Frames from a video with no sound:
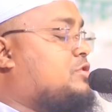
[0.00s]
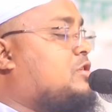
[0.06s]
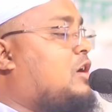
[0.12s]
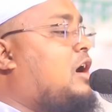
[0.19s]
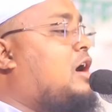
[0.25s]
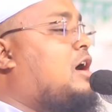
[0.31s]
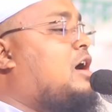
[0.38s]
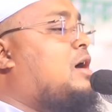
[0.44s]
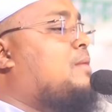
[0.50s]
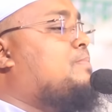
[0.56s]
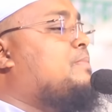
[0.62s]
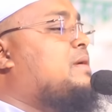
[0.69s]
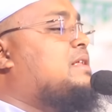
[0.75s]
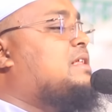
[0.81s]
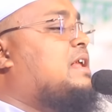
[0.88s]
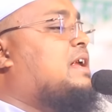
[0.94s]
সব
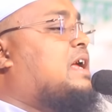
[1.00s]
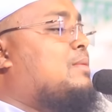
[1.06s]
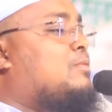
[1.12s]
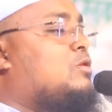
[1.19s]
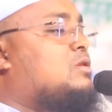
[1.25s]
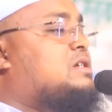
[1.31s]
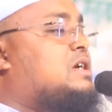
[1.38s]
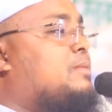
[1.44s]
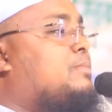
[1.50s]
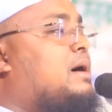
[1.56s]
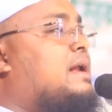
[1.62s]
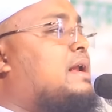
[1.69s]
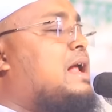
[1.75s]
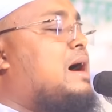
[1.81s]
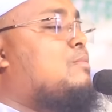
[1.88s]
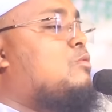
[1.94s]
মেয়েদেরকে বলছে
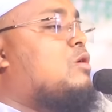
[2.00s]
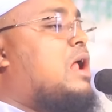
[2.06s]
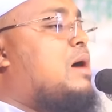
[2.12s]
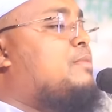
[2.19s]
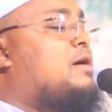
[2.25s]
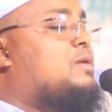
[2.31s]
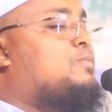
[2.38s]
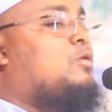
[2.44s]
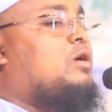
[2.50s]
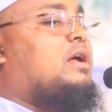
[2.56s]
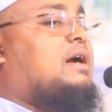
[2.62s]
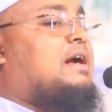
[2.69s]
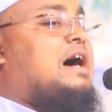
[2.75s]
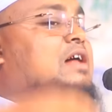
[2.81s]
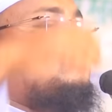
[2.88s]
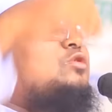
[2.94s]
এবার নামো নামার পরে
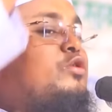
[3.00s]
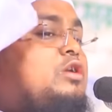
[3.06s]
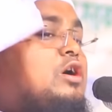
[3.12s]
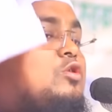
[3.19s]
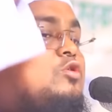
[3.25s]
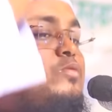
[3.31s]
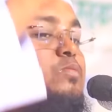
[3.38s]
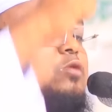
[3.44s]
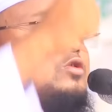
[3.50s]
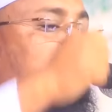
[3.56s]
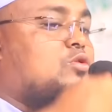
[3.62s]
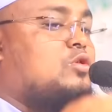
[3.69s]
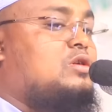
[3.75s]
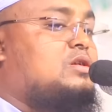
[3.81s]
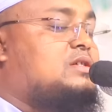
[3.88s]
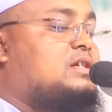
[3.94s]
কান ধইরা উদ্বোস
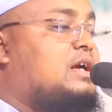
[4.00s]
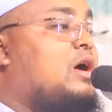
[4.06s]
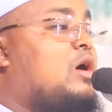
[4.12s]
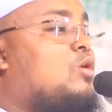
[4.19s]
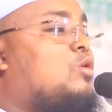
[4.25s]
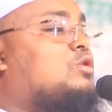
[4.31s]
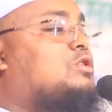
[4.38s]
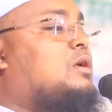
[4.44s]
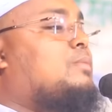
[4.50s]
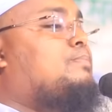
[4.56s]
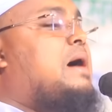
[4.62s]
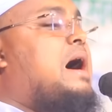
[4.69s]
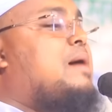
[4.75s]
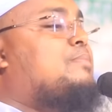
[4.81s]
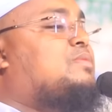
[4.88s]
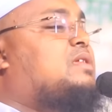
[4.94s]
করেছে ওদের
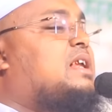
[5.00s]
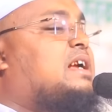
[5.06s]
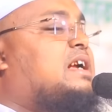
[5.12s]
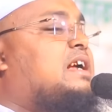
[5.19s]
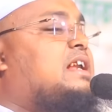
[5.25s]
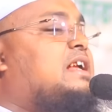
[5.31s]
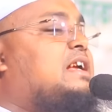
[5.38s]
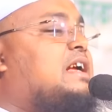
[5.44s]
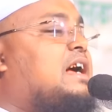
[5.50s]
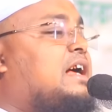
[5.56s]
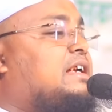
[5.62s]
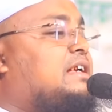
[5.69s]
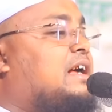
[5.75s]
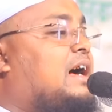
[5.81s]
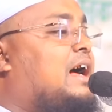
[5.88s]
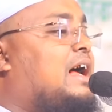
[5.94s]
বাপদেরকে নিয়ে
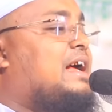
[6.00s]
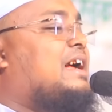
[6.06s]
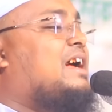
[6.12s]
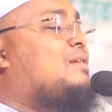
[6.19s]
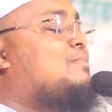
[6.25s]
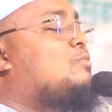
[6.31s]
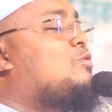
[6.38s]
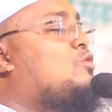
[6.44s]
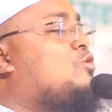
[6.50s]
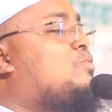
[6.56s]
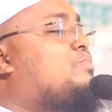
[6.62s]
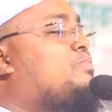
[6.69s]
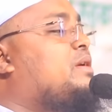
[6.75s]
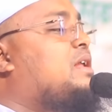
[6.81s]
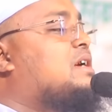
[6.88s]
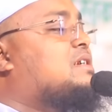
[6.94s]
আইয়া এই
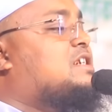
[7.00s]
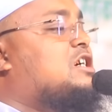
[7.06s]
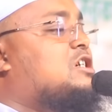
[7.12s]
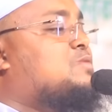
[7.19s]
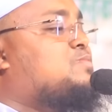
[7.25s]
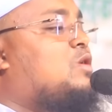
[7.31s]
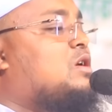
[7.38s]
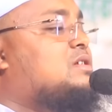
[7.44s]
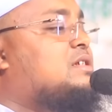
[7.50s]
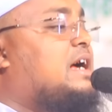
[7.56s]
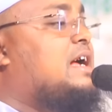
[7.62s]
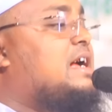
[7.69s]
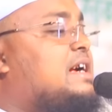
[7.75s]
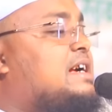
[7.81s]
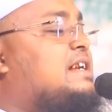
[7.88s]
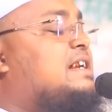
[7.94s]
মুরব্বীরা শেষ
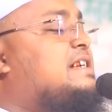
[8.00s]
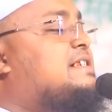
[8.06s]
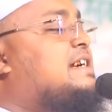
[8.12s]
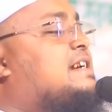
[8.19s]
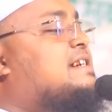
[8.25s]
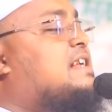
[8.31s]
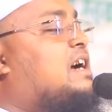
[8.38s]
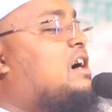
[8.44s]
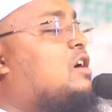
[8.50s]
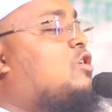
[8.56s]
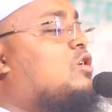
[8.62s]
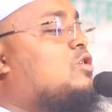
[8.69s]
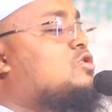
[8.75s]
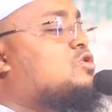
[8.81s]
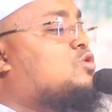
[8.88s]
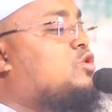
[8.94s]
পর্যায়ে নিজের টাকা
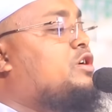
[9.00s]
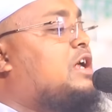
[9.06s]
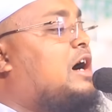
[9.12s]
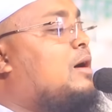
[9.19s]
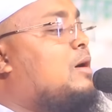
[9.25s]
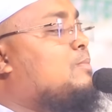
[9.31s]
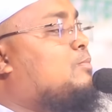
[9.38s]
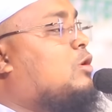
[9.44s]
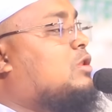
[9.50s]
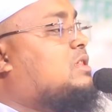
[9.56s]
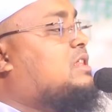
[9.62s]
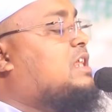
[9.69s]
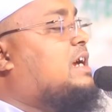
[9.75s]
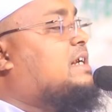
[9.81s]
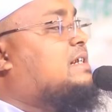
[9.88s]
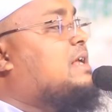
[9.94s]
খরচ কইরা
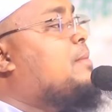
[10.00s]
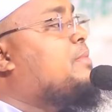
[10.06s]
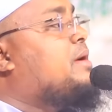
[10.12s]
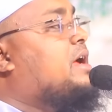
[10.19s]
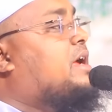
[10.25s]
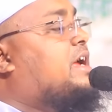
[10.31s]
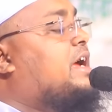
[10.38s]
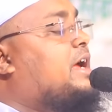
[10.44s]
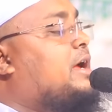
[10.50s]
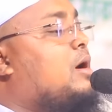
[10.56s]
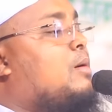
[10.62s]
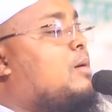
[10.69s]
প্রত্যেকটা মেয়েকে